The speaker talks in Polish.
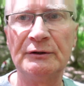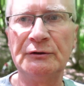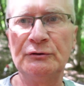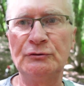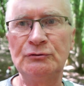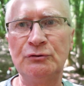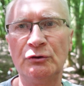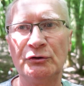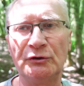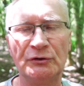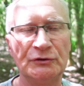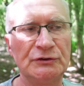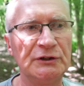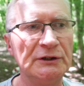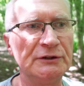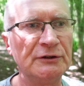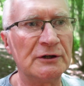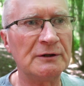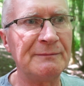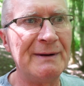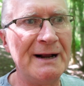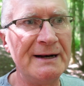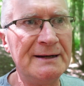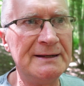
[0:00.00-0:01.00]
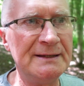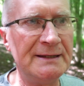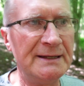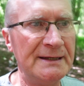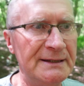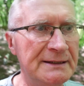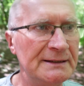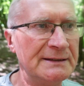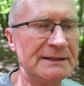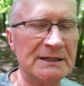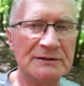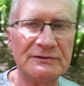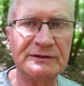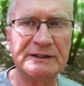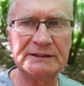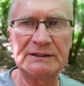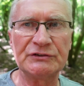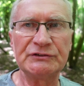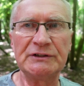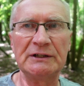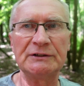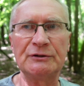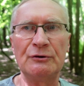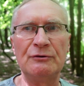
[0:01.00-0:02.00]
którą ty normalnie nie
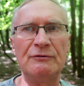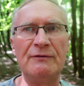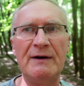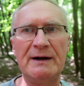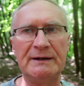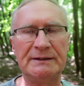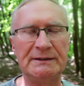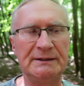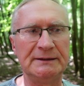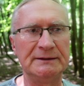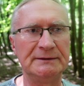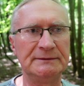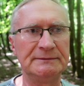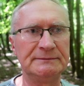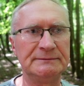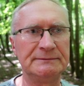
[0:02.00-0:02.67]
zwracasz na to uwagi.